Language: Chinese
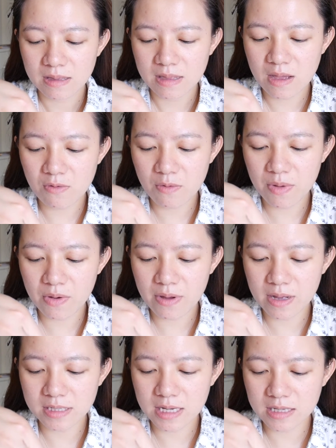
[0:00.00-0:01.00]
但我没有
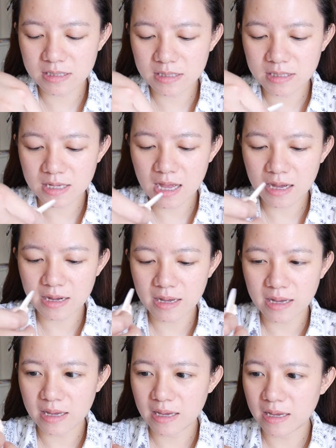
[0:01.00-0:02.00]
要这样子上哎、
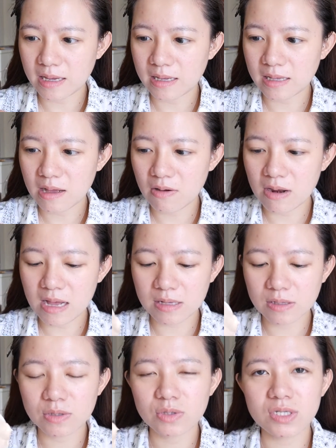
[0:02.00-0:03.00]
欸，好啦，
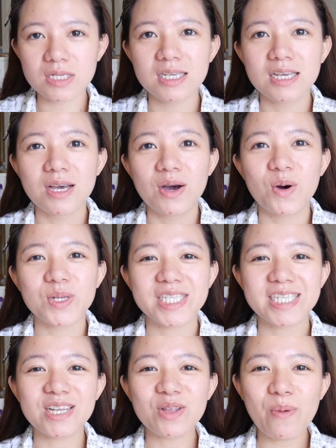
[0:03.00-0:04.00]
就是。我直
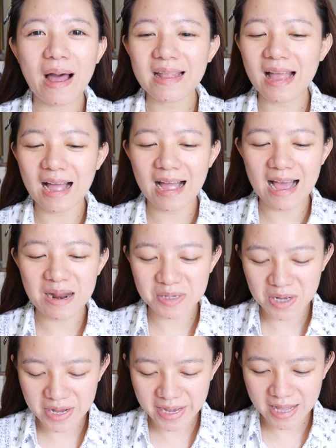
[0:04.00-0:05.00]
接就把它打开，我
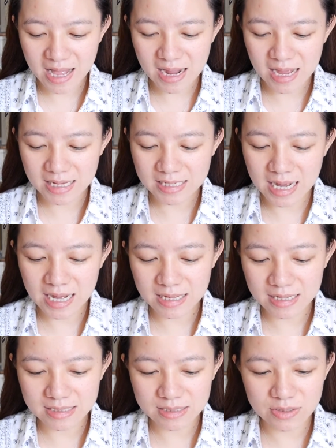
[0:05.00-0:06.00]
想要给大家看一下它
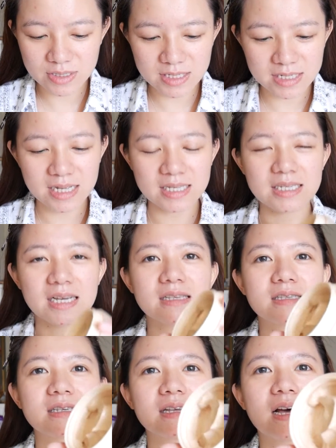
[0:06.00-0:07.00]
的，就是像这样
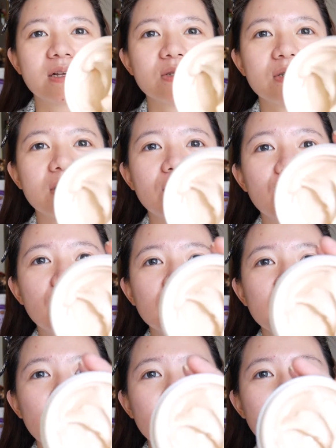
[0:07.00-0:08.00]
子，它就是
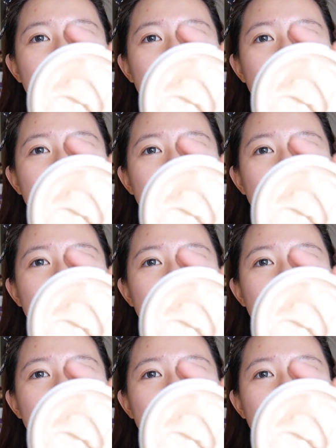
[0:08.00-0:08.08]
下面